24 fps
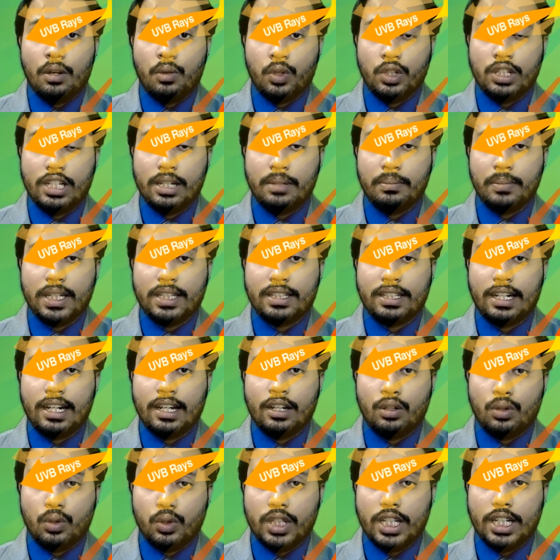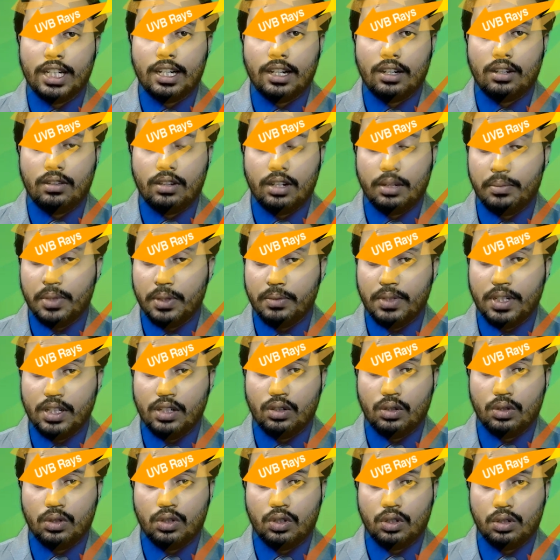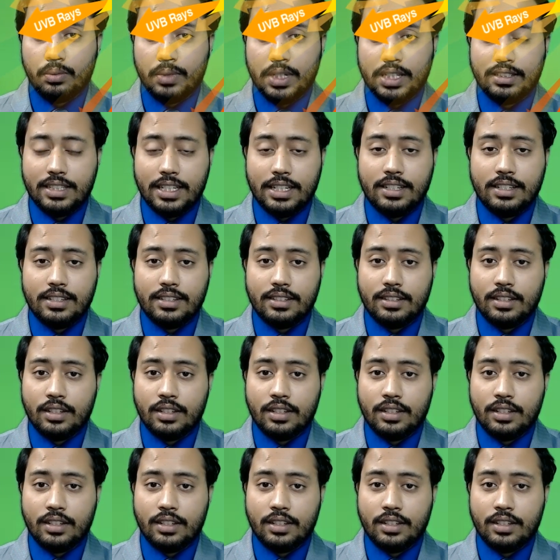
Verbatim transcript: অধিক মাত্রায় রোদের কারণে বিভিন্ন রকমের যেই